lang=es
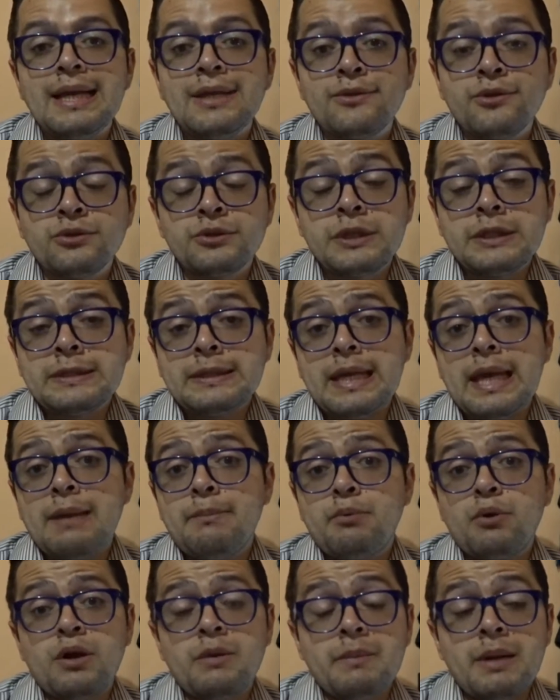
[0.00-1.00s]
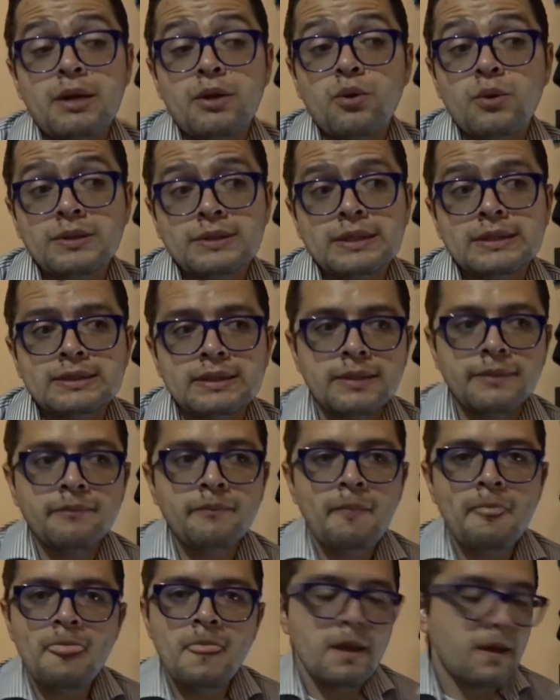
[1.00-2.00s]
Entonces, el problema no es
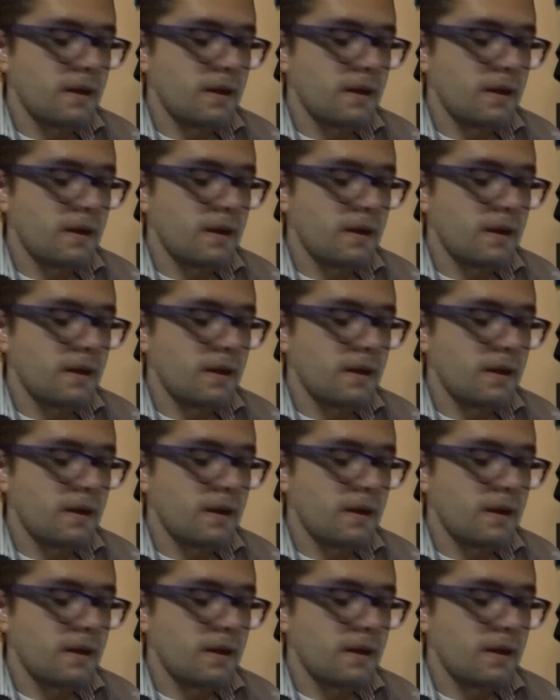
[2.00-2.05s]
ese.